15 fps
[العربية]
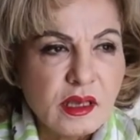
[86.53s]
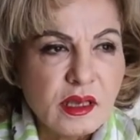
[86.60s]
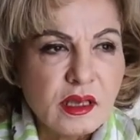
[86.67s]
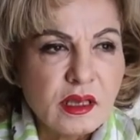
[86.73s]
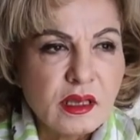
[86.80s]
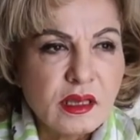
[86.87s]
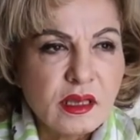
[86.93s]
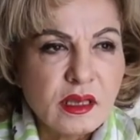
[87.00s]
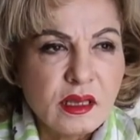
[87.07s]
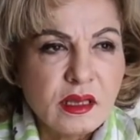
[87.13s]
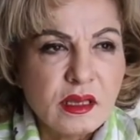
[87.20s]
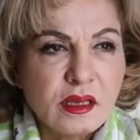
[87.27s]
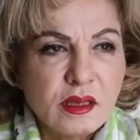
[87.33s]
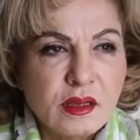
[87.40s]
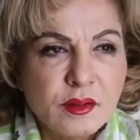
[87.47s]

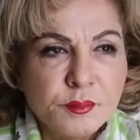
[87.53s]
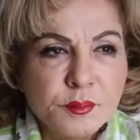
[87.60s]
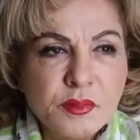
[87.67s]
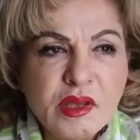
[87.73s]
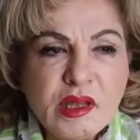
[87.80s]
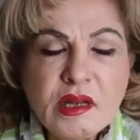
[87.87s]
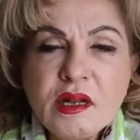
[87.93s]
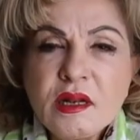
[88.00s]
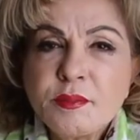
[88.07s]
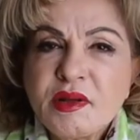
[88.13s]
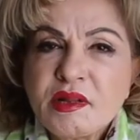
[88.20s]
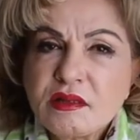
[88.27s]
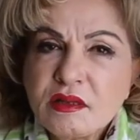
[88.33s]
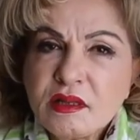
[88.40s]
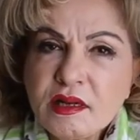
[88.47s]
آه مين
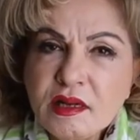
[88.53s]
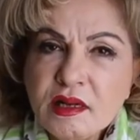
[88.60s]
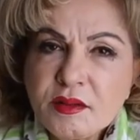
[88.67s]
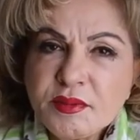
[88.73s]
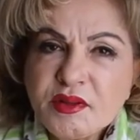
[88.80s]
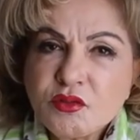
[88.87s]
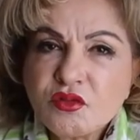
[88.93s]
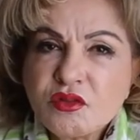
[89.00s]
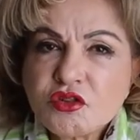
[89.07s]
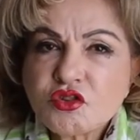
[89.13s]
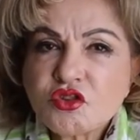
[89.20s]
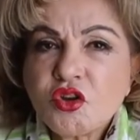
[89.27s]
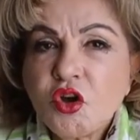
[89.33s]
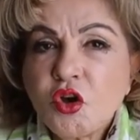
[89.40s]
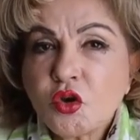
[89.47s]
البديل اللي بده
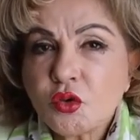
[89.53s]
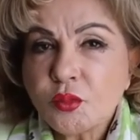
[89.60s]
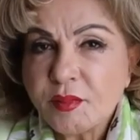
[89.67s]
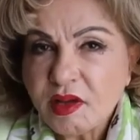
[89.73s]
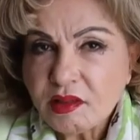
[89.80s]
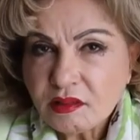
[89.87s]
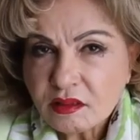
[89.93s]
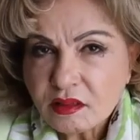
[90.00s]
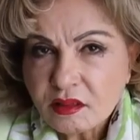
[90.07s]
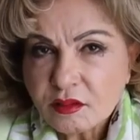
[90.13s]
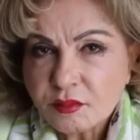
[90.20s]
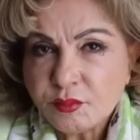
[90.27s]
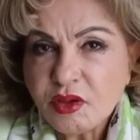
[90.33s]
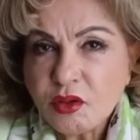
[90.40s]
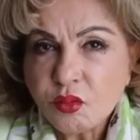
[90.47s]
يجي حكما
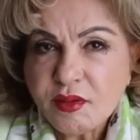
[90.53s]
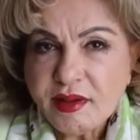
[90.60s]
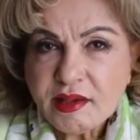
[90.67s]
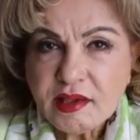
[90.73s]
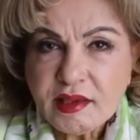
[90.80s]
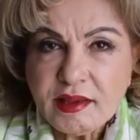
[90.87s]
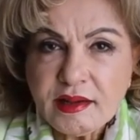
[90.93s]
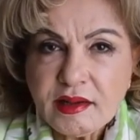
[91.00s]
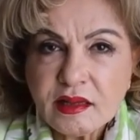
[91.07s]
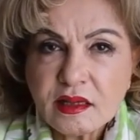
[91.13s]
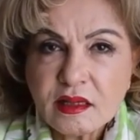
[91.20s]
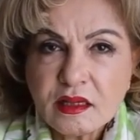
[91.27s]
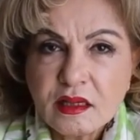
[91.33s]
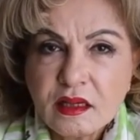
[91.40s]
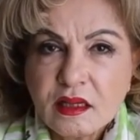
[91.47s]

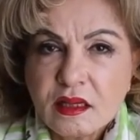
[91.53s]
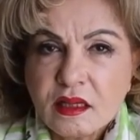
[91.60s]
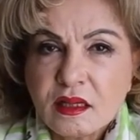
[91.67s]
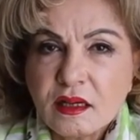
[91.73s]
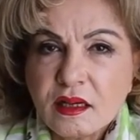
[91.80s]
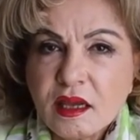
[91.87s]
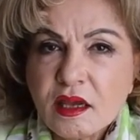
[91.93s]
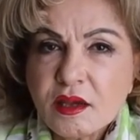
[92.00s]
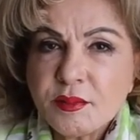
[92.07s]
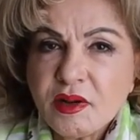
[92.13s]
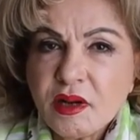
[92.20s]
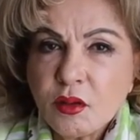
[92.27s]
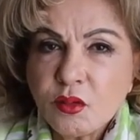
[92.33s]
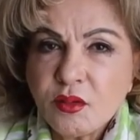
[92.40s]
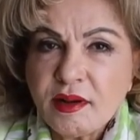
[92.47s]
بالوكالة النائب
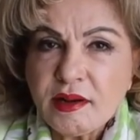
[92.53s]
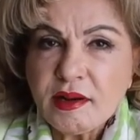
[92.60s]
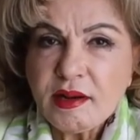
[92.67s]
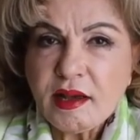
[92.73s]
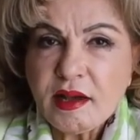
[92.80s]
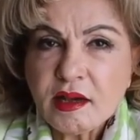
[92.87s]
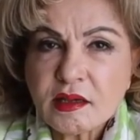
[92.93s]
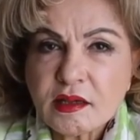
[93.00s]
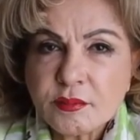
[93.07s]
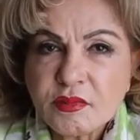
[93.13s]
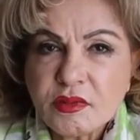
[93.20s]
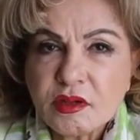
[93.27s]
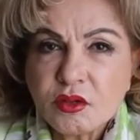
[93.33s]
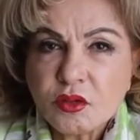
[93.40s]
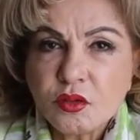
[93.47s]
الأول للحاكم
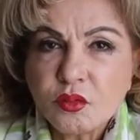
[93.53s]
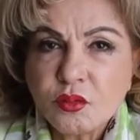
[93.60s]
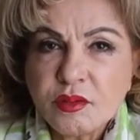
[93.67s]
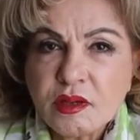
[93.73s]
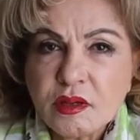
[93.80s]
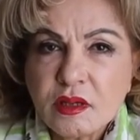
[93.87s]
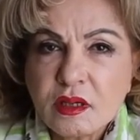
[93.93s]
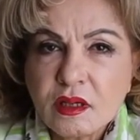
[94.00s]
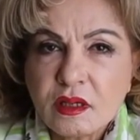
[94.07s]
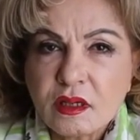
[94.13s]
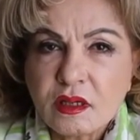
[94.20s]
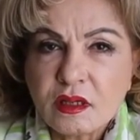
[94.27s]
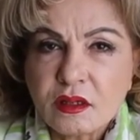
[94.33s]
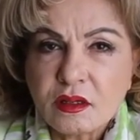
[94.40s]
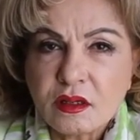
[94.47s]
اللي هو
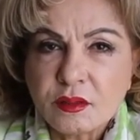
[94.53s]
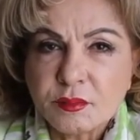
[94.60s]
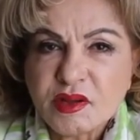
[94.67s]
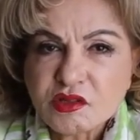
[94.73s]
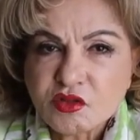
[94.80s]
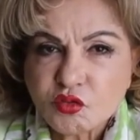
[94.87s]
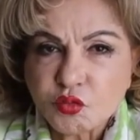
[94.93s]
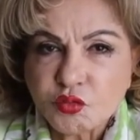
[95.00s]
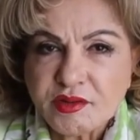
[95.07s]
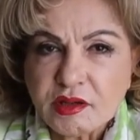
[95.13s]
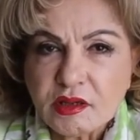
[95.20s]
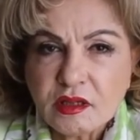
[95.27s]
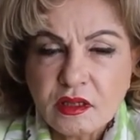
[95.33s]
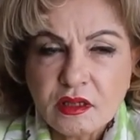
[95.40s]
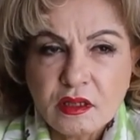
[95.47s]
آه
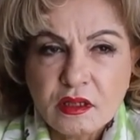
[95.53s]
منصوري